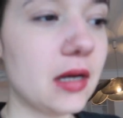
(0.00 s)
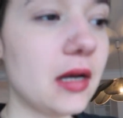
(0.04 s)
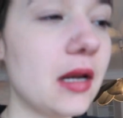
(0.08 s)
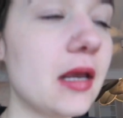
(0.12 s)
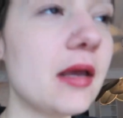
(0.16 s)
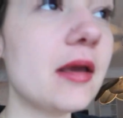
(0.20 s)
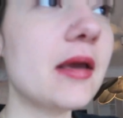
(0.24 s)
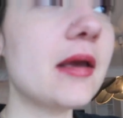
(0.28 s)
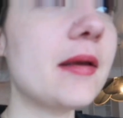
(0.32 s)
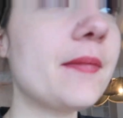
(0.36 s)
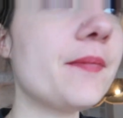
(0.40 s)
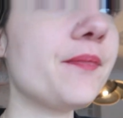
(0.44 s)

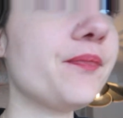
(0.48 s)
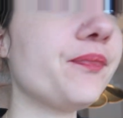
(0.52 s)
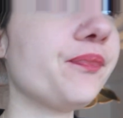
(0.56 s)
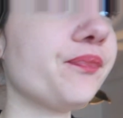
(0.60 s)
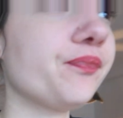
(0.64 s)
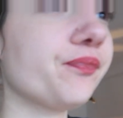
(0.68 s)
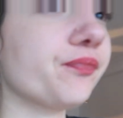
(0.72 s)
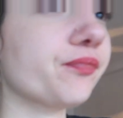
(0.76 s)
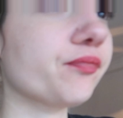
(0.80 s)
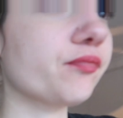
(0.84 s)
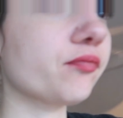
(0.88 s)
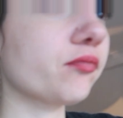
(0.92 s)
les...
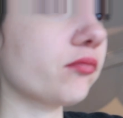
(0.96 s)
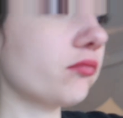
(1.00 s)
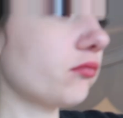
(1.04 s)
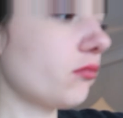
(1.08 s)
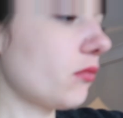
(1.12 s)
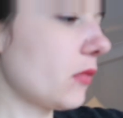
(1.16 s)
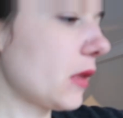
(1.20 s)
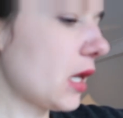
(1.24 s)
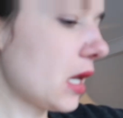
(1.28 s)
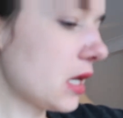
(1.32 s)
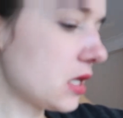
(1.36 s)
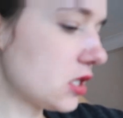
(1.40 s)

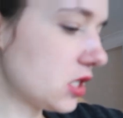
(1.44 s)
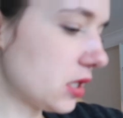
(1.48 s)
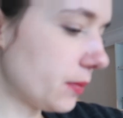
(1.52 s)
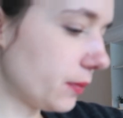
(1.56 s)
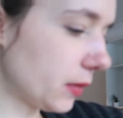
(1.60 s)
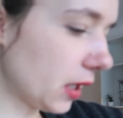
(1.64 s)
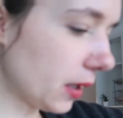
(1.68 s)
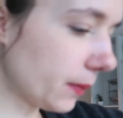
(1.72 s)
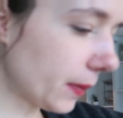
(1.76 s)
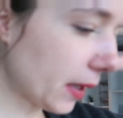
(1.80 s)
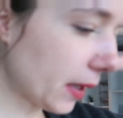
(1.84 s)
J'aime bien